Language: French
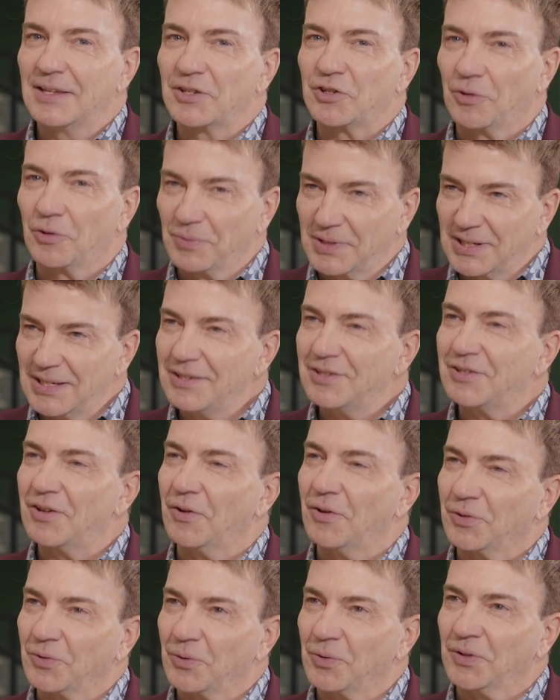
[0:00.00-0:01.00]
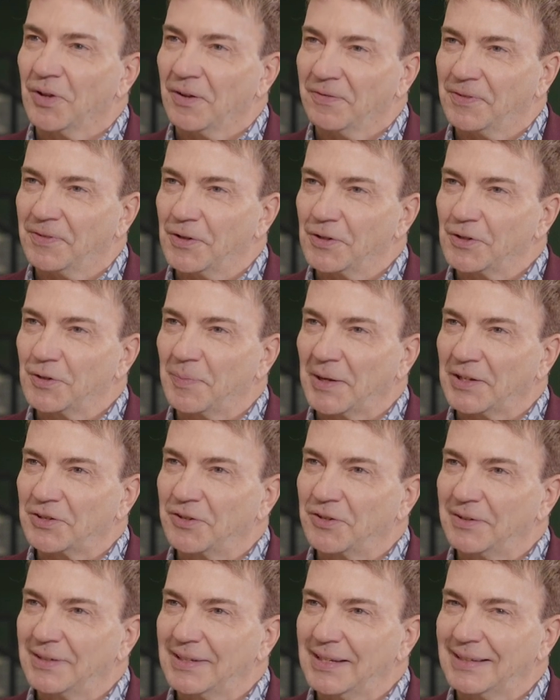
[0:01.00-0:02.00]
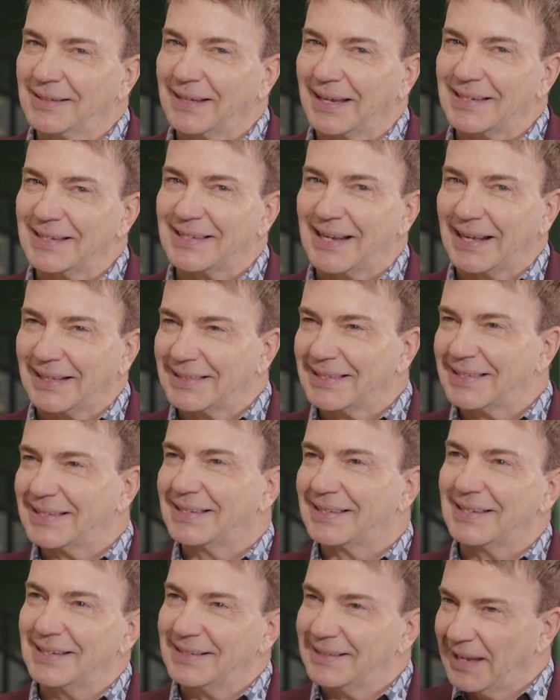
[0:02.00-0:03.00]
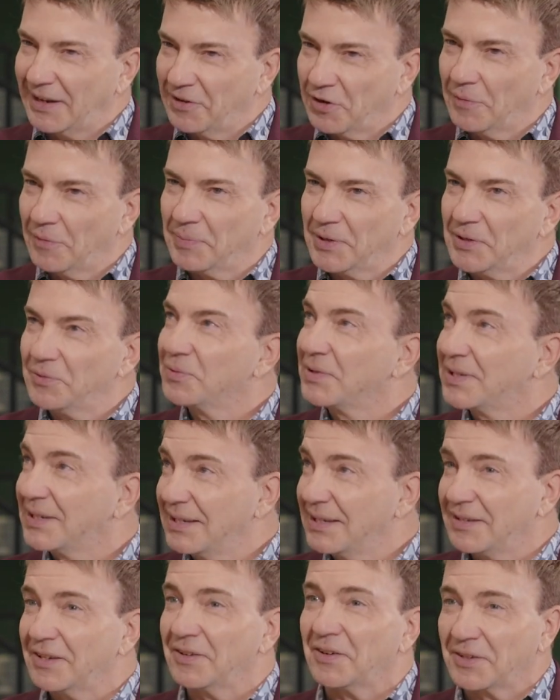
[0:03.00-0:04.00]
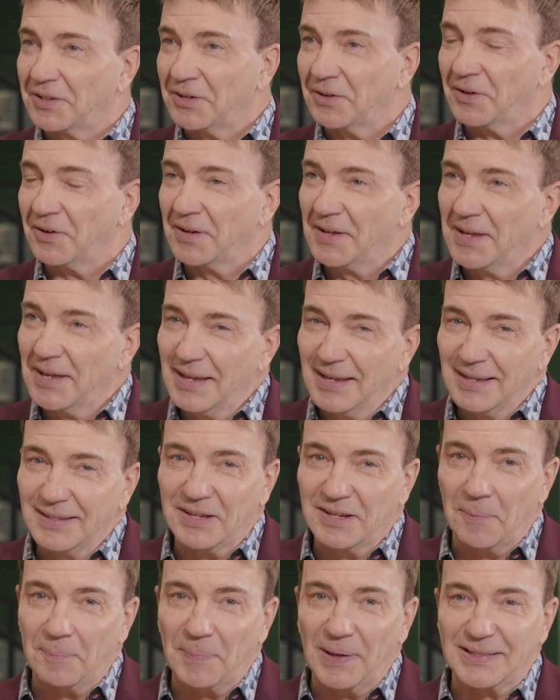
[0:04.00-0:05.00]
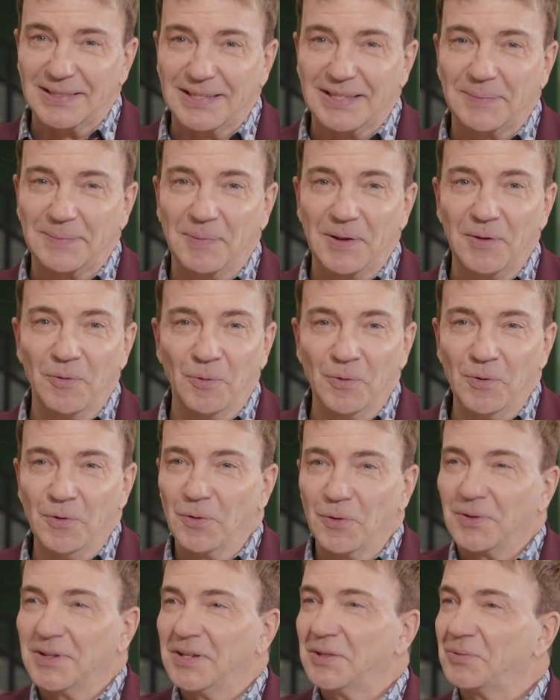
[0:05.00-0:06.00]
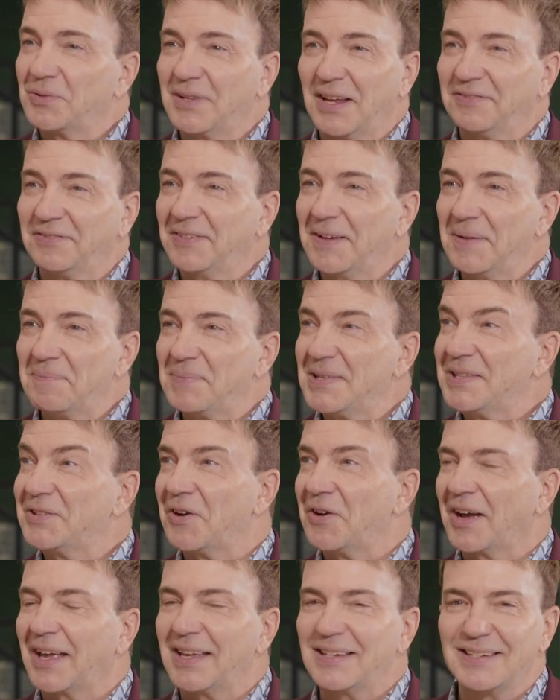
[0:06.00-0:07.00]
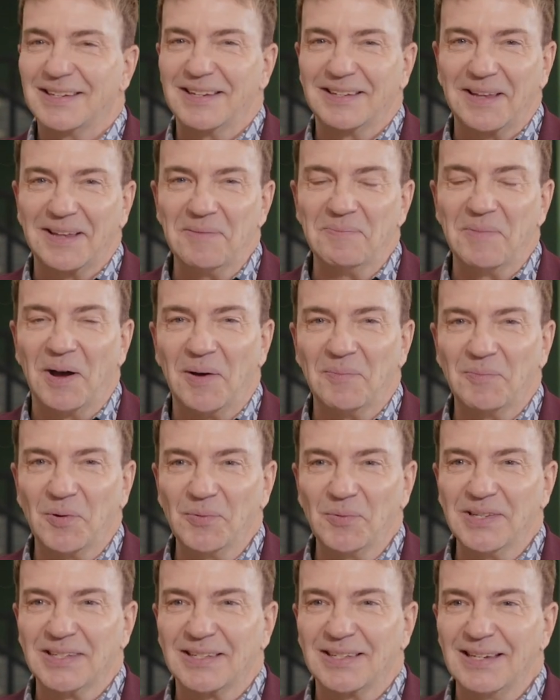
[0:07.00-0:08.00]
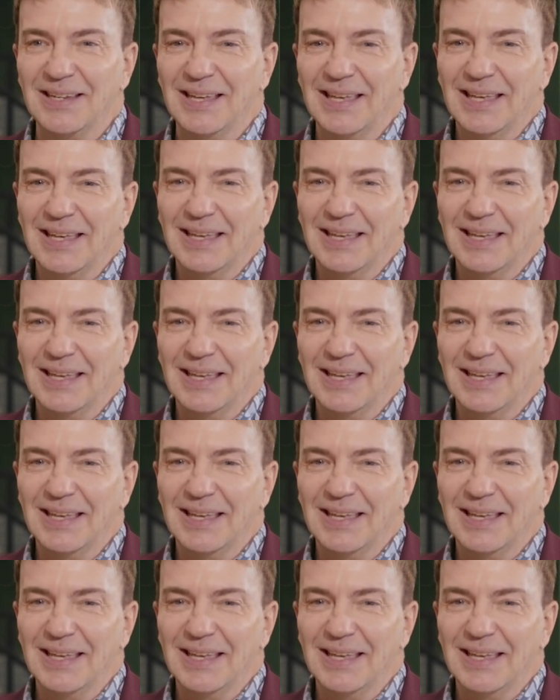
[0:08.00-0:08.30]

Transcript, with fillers: Ça aussi, c'est un tour de force parce que tu es très artistique. Ta copine aussi qui a, qui a participé au look qui est tout à fait pittoresque, et tellement beau ici,